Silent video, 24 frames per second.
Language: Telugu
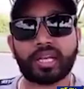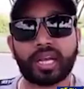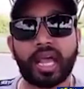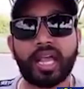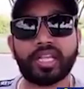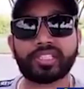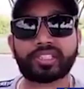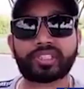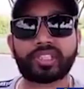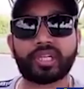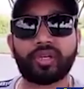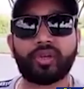
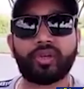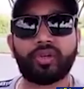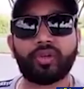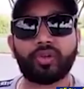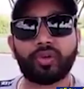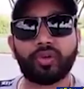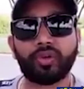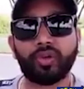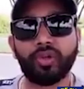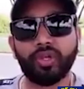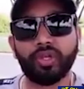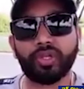రాష్ట్రంలో
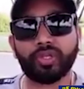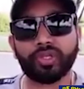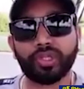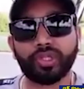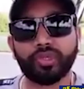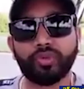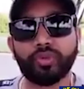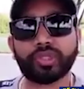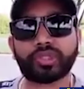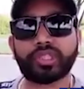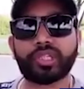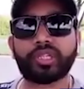
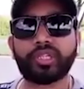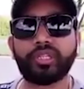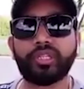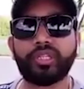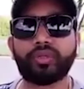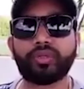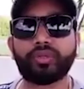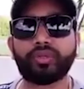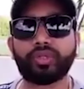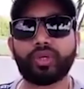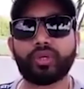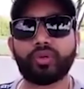యువతకి
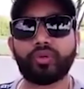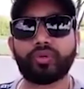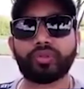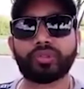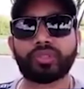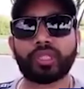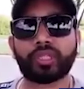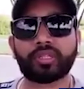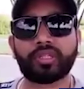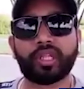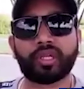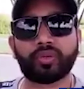నిరుద్యోగ
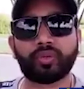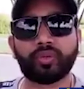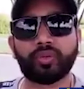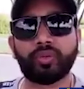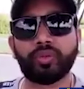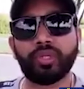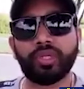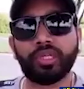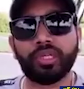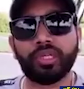యువత అందరూ